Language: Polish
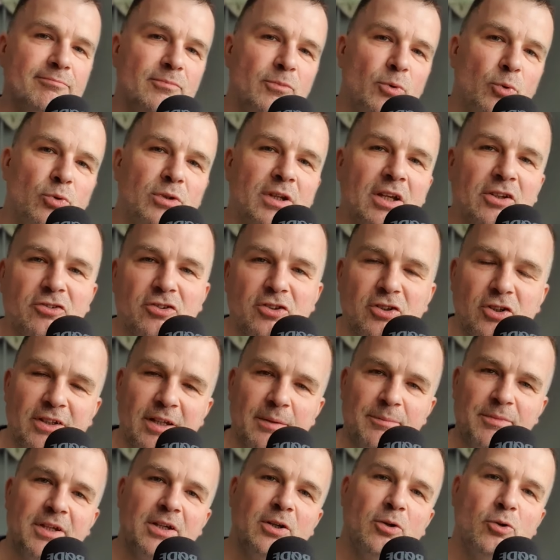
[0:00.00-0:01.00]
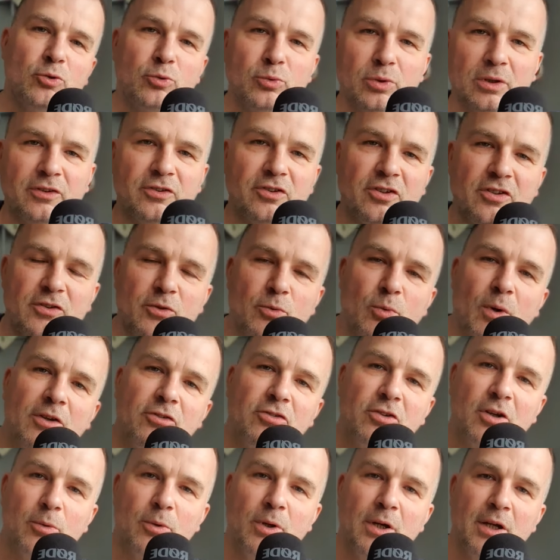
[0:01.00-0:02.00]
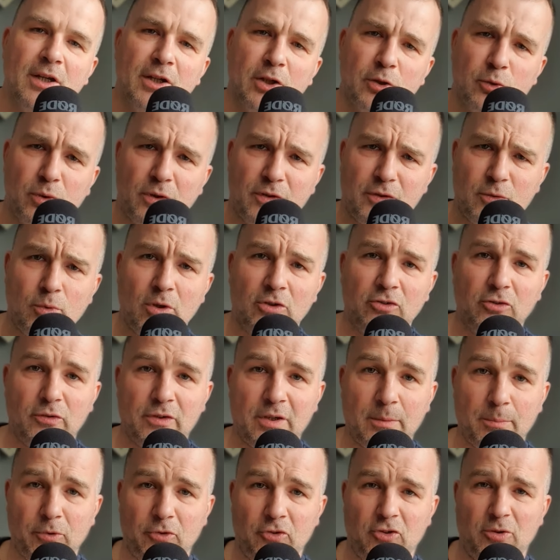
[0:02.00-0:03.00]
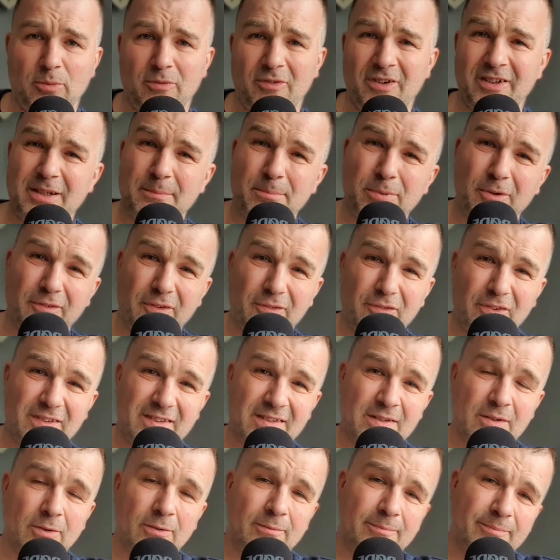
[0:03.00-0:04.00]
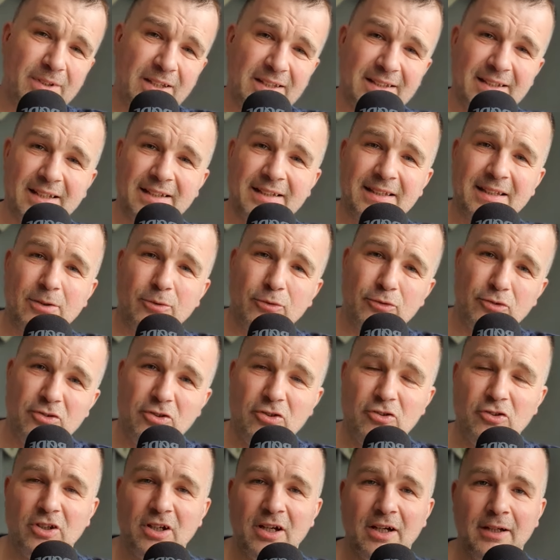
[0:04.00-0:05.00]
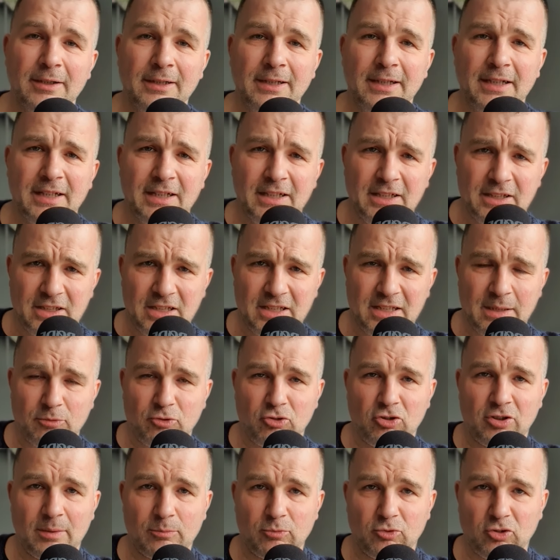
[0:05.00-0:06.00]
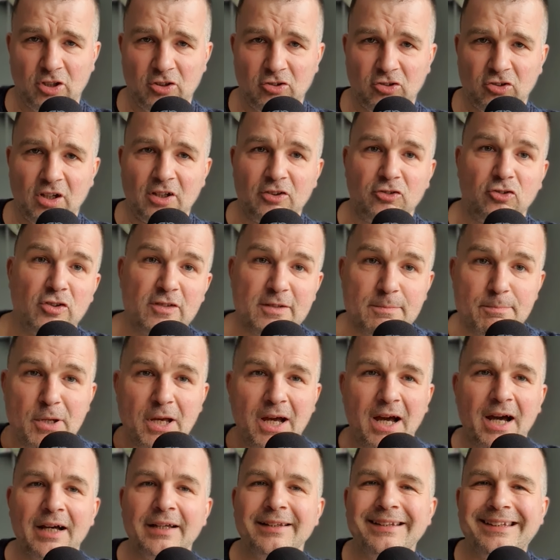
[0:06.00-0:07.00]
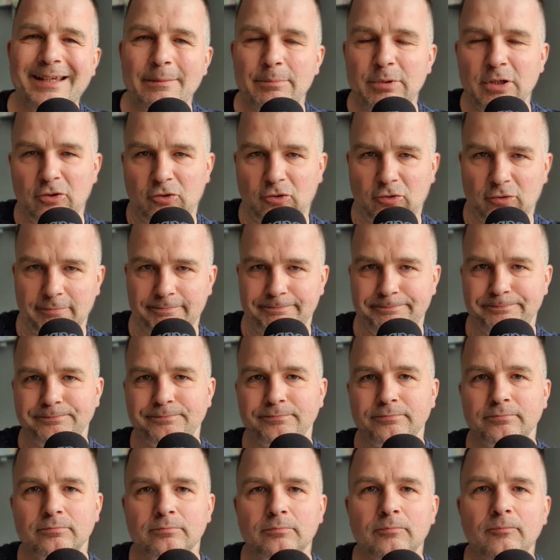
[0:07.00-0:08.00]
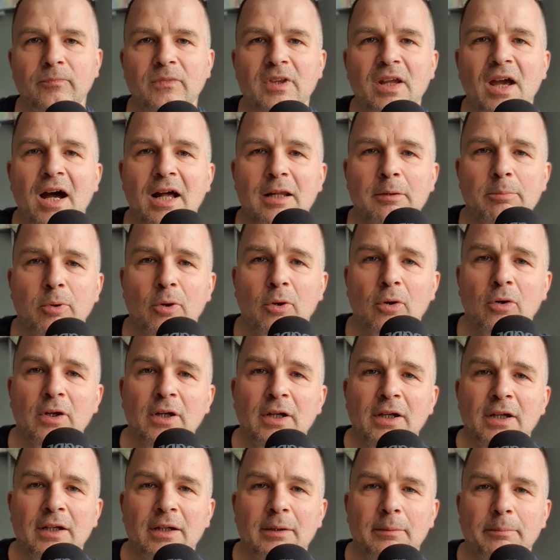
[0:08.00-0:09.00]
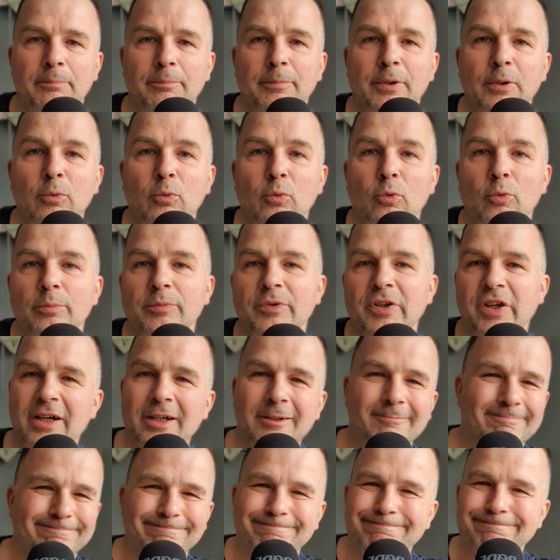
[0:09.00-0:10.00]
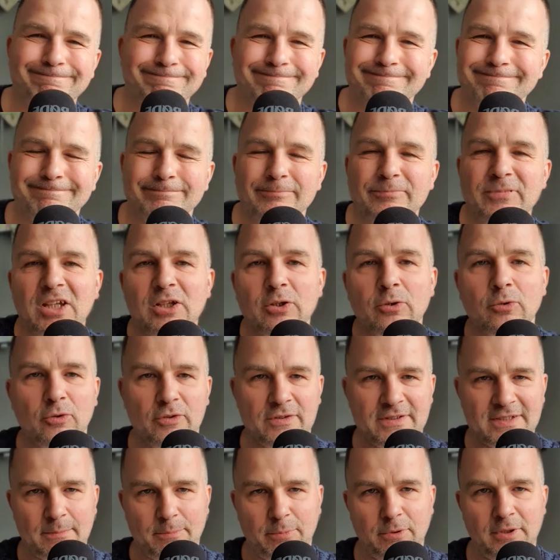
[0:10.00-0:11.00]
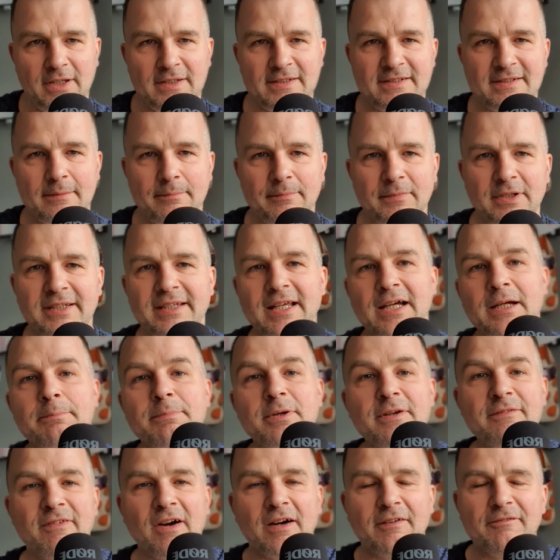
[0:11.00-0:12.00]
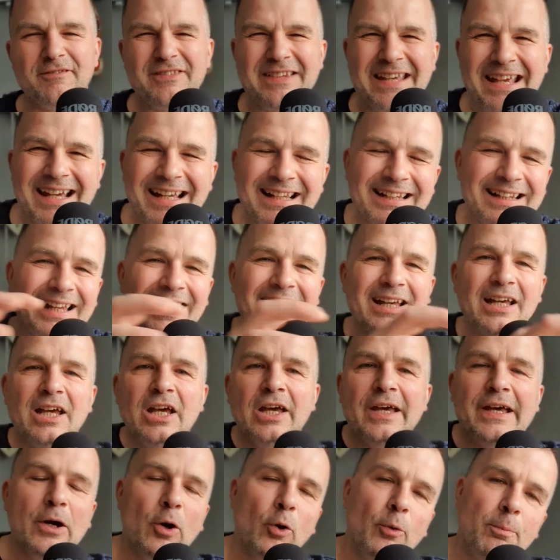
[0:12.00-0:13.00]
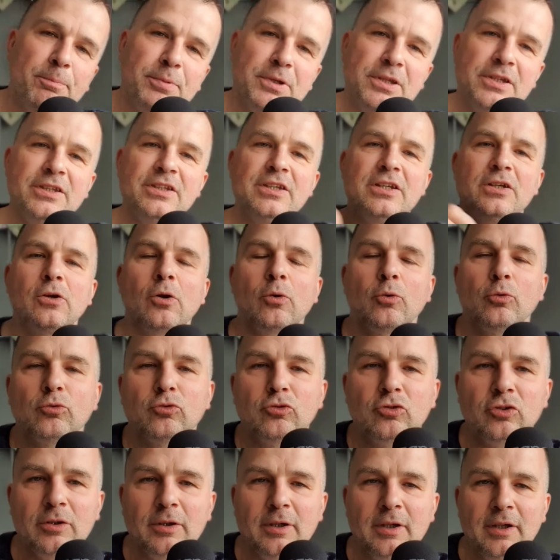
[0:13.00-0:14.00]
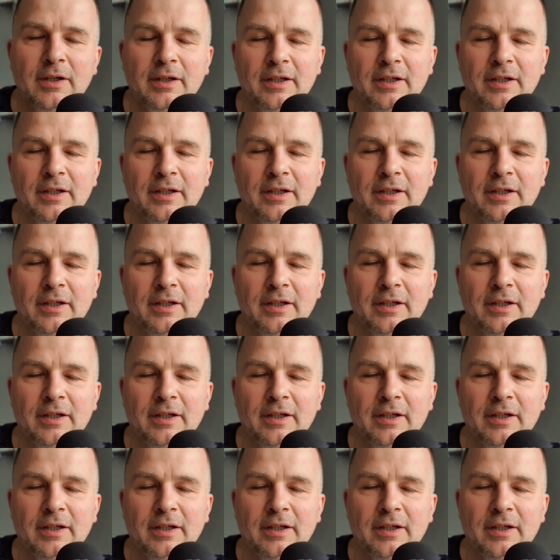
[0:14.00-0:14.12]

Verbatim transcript: uderzy do tamtego, który się zgłaszał, który zgłaszał zapotrzebowanie, powie, wiesz co, jednak tego Zdziśka, ty tam, czy tam Cześka, czy Zbycha nie bierz. Albo był u mnie, nie do końca polecam. I tak bywa. Wiele opinii krąży